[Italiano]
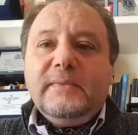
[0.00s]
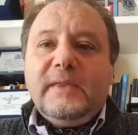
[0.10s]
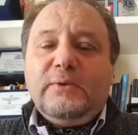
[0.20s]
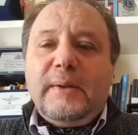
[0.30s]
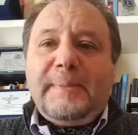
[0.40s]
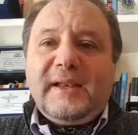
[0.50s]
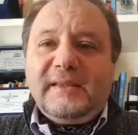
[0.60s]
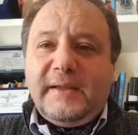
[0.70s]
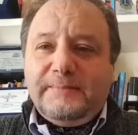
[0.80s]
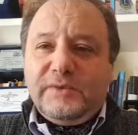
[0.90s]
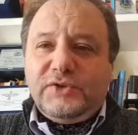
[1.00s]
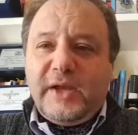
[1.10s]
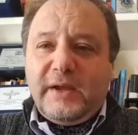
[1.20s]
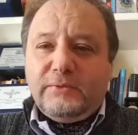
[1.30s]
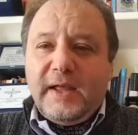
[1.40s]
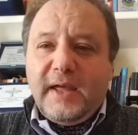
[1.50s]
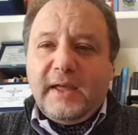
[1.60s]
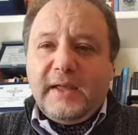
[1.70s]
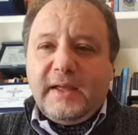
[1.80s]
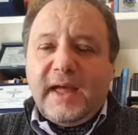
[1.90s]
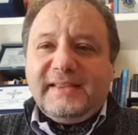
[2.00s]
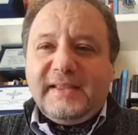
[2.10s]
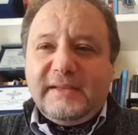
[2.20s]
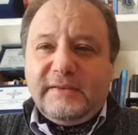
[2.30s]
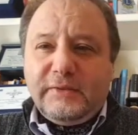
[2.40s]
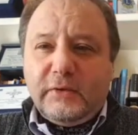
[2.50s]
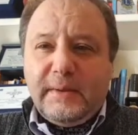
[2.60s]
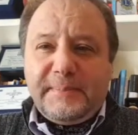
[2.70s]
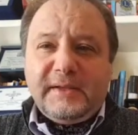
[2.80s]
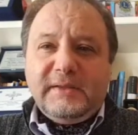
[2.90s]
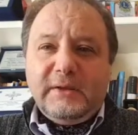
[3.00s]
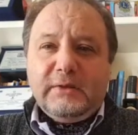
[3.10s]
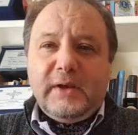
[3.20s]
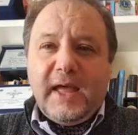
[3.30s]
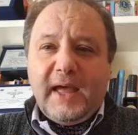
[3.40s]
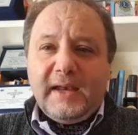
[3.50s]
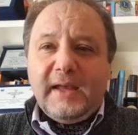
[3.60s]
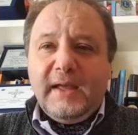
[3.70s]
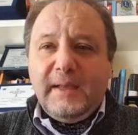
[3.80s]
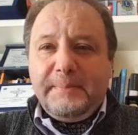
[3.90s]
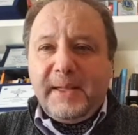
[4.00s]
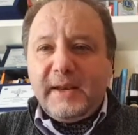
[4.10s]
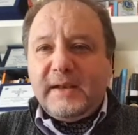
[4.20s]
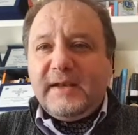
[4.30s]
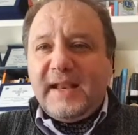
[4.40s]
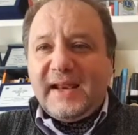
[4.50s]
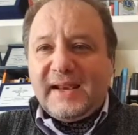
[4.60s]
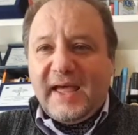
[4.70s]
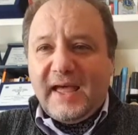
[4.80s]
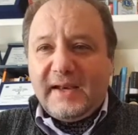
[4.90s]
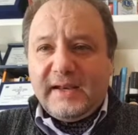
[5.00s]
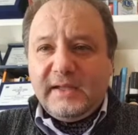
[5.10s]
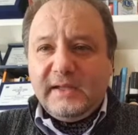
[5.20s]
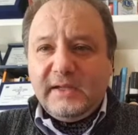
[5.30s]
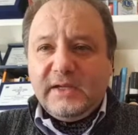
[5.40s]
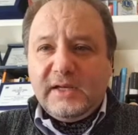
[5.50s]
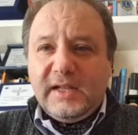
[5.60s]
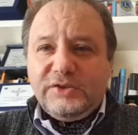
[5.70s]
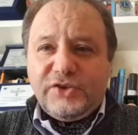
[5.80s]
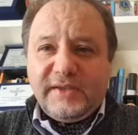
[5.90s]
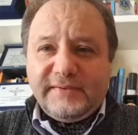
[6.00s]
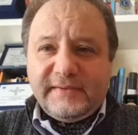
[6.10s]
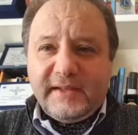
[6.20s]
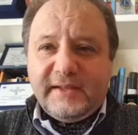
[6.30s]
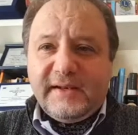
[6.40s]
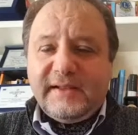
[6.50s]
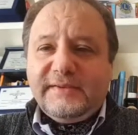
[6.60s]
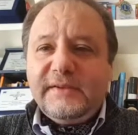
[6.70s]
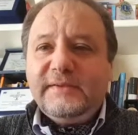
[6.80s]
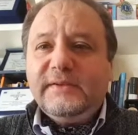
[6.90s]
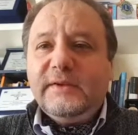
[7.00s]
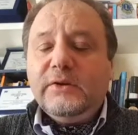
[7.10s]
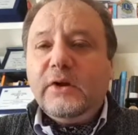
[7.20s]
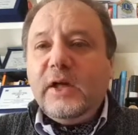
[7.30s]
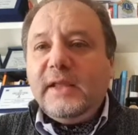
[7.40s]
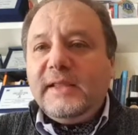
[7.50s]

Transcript: da una parte parte c'è un'attenzione eh, uh, particolare per narrare i, le gesta dell'assassino,